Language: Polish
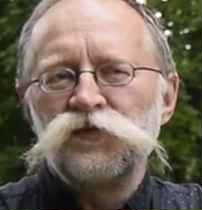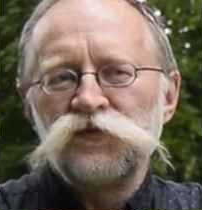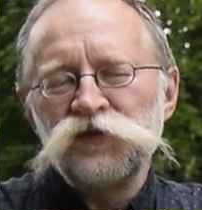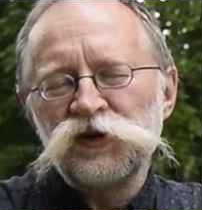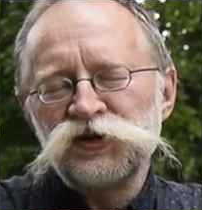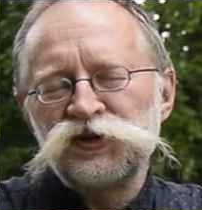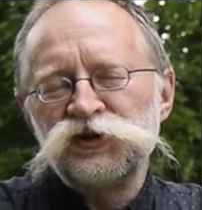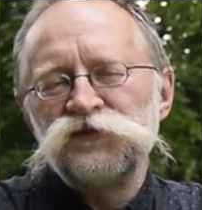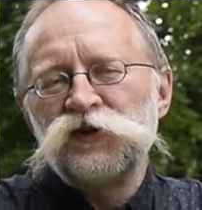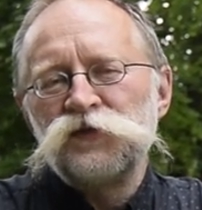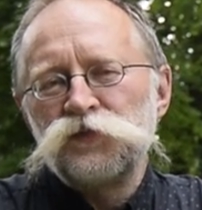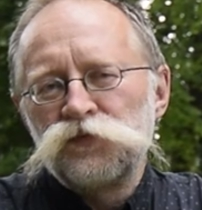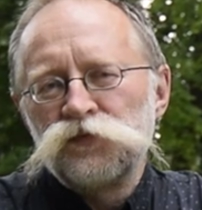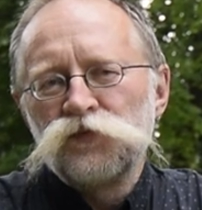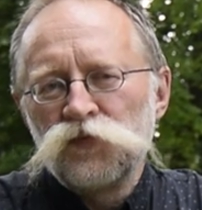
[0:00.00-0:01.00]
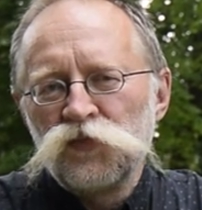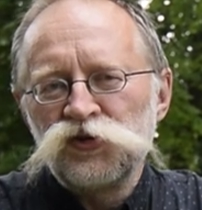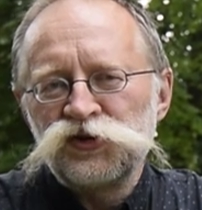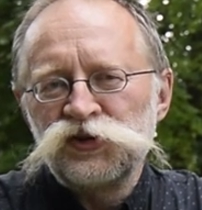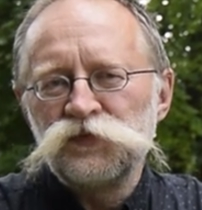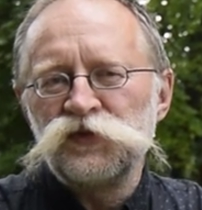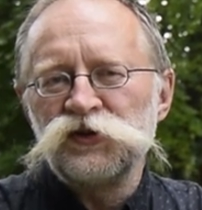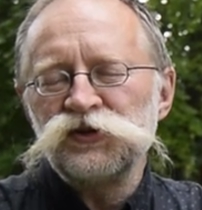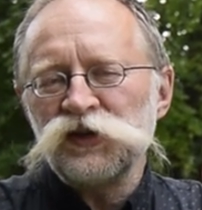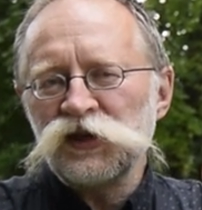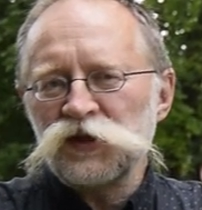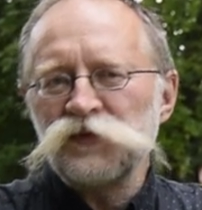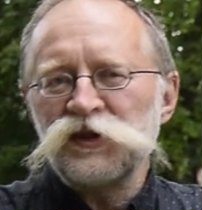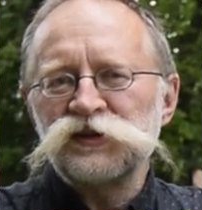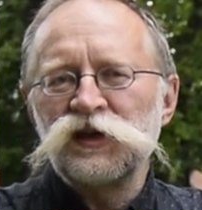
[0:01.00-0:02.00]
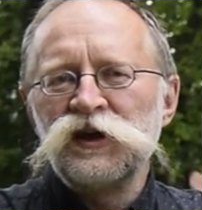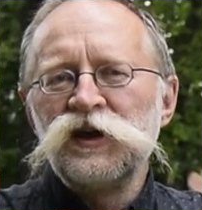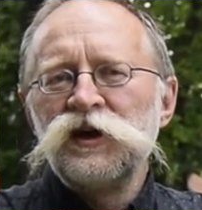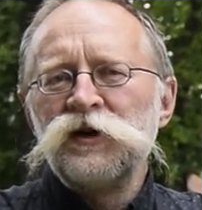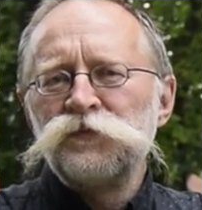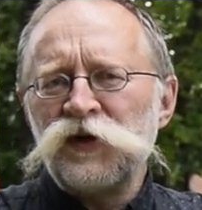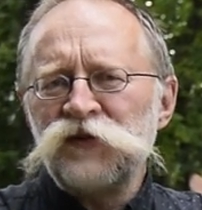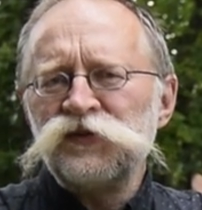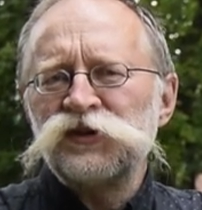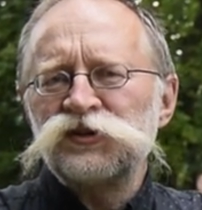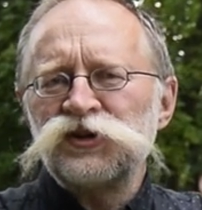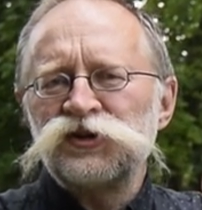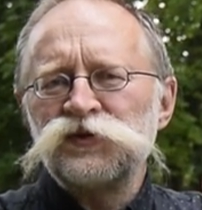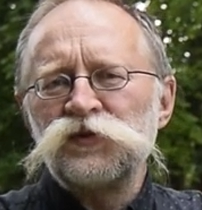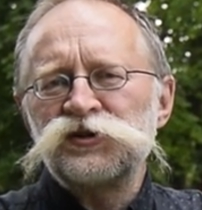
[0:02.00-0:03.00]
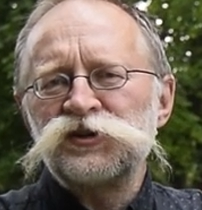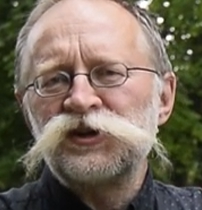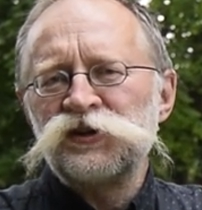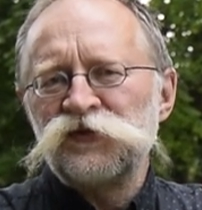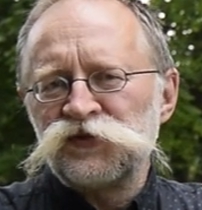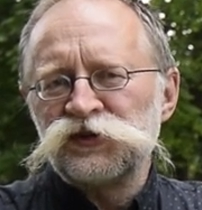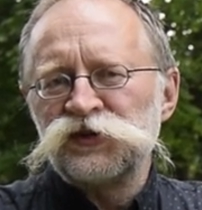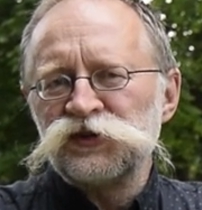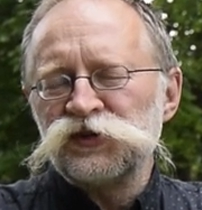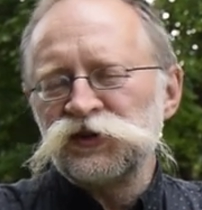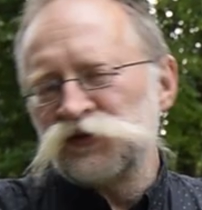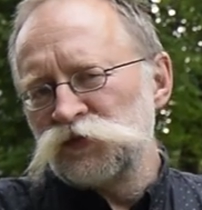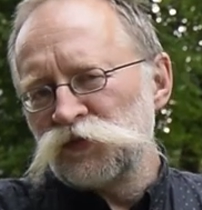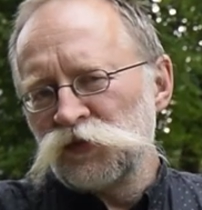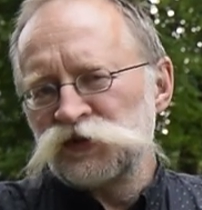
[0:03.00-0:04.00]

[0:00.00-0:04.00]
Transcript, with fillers: właściwie musi być. Natomiast pewnych rzeczy można się wstydzić.